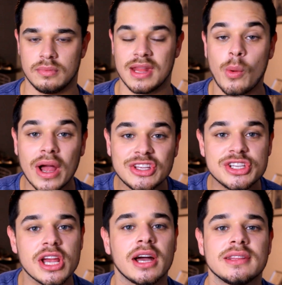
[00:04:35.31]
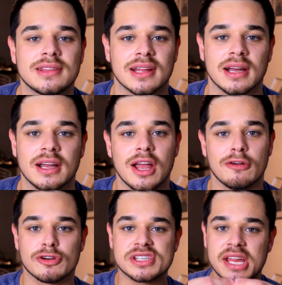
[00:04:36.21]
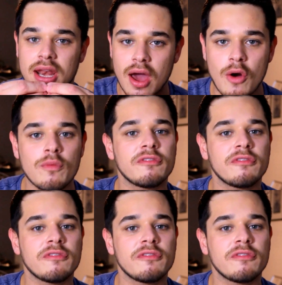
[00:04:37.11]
Não adianta. Você não